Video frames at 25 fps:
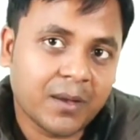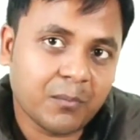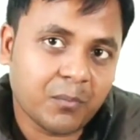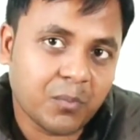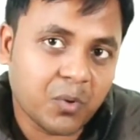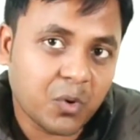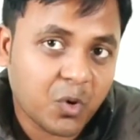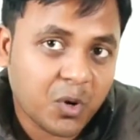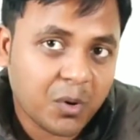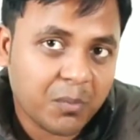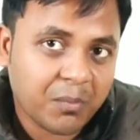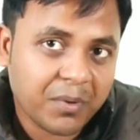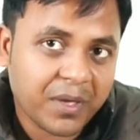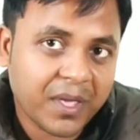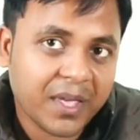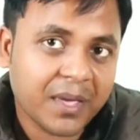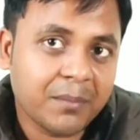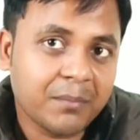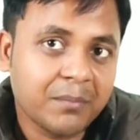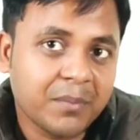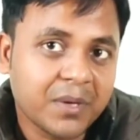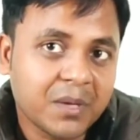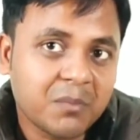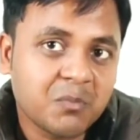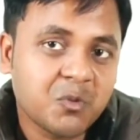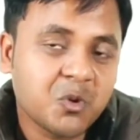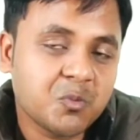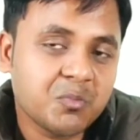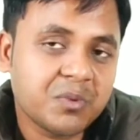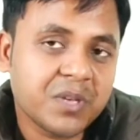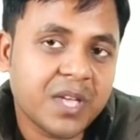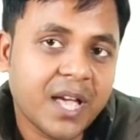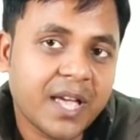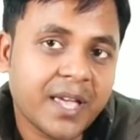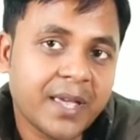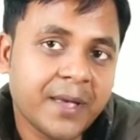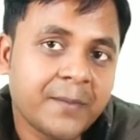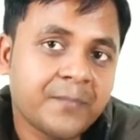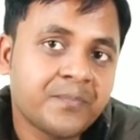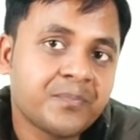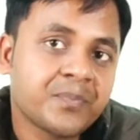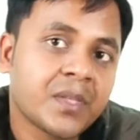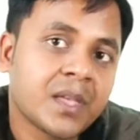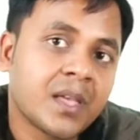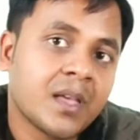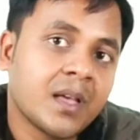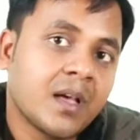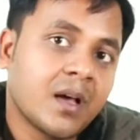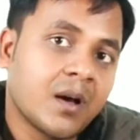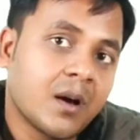फ़ोनपे भीम यू
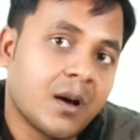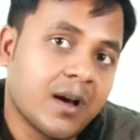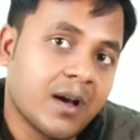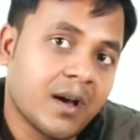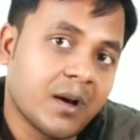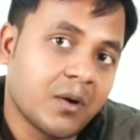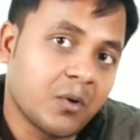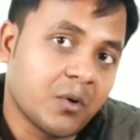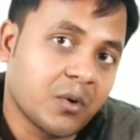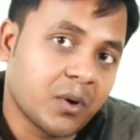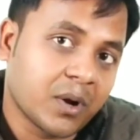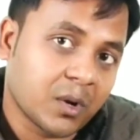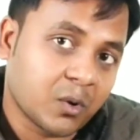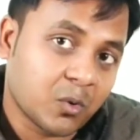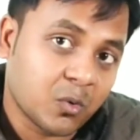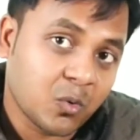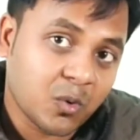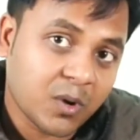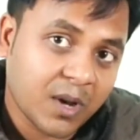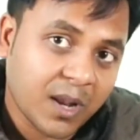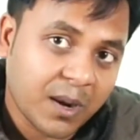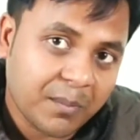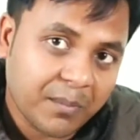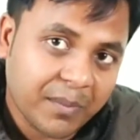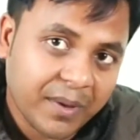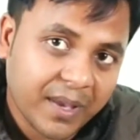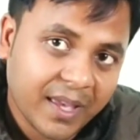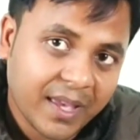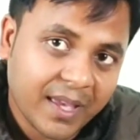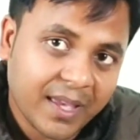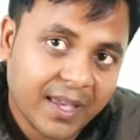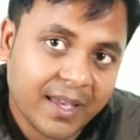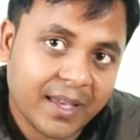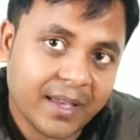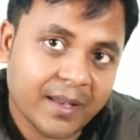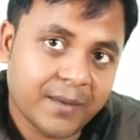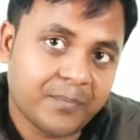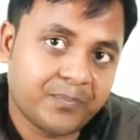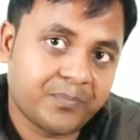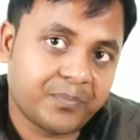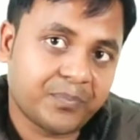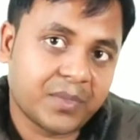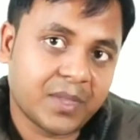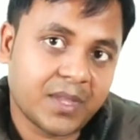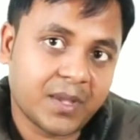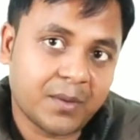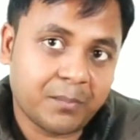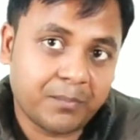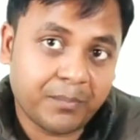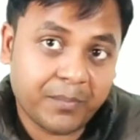और गूगल पे
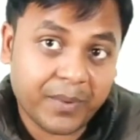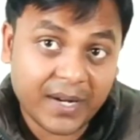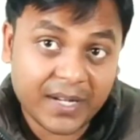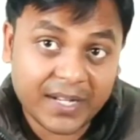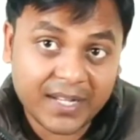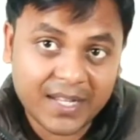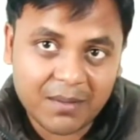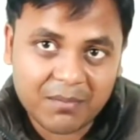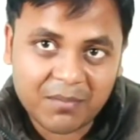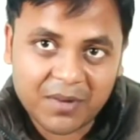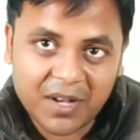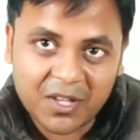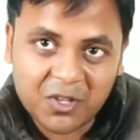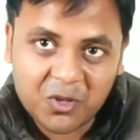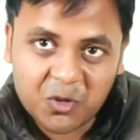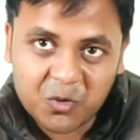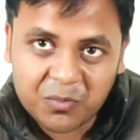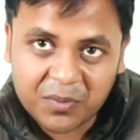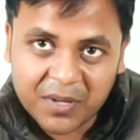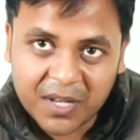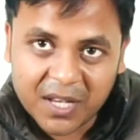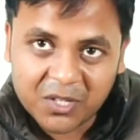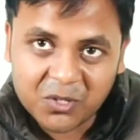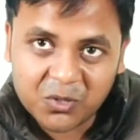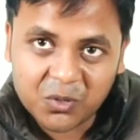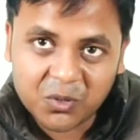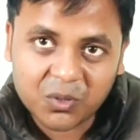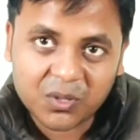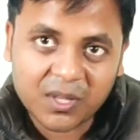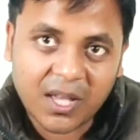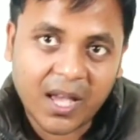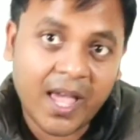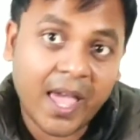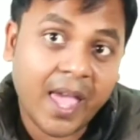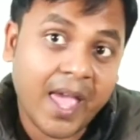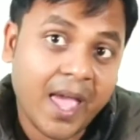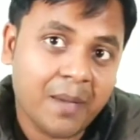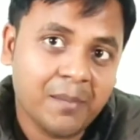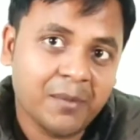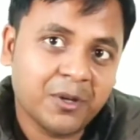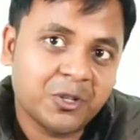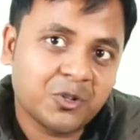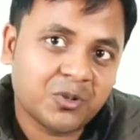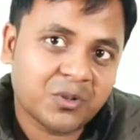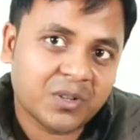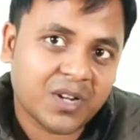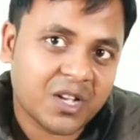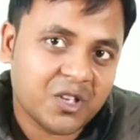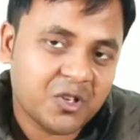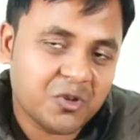पेटीएम का यू जो होता है
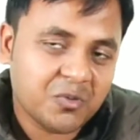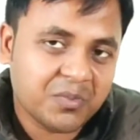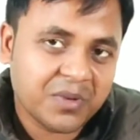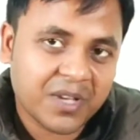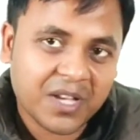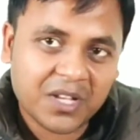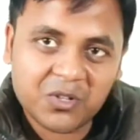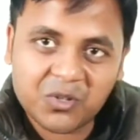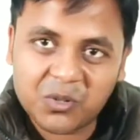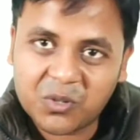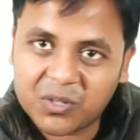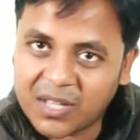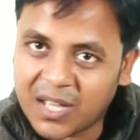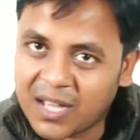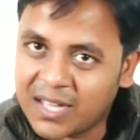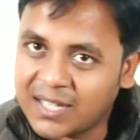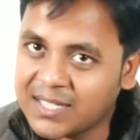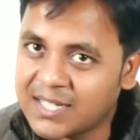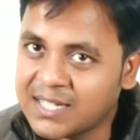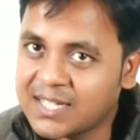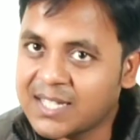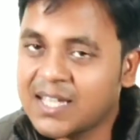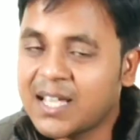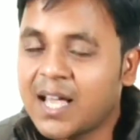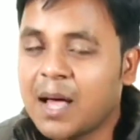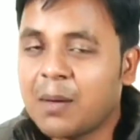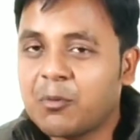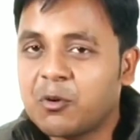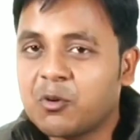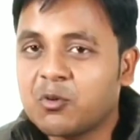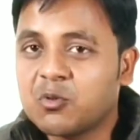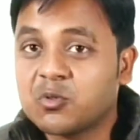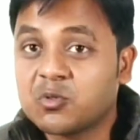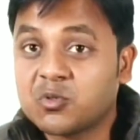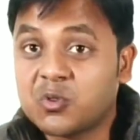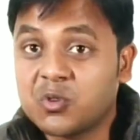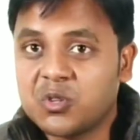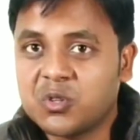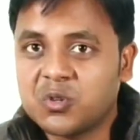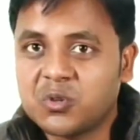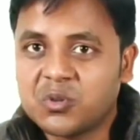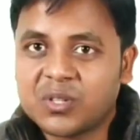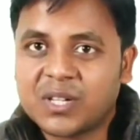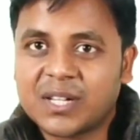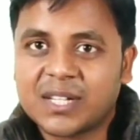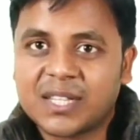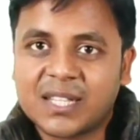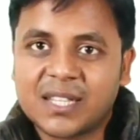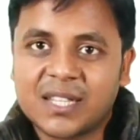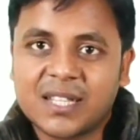अमेजोन का यू जो होता है जैसे आप लोग उसको
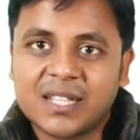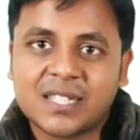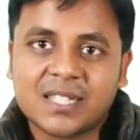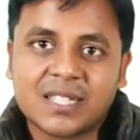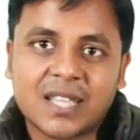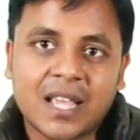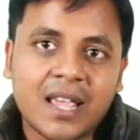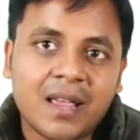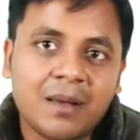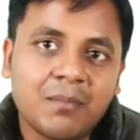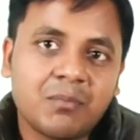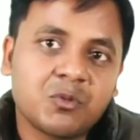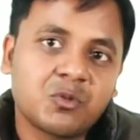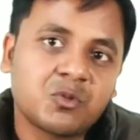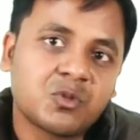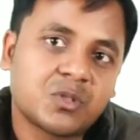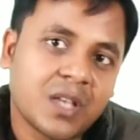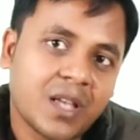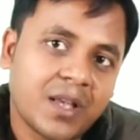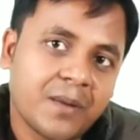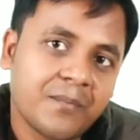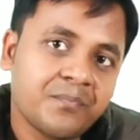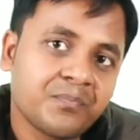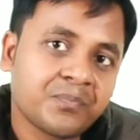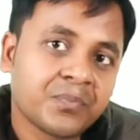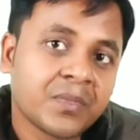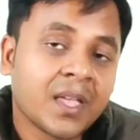यूज करते थे सेम टू सेम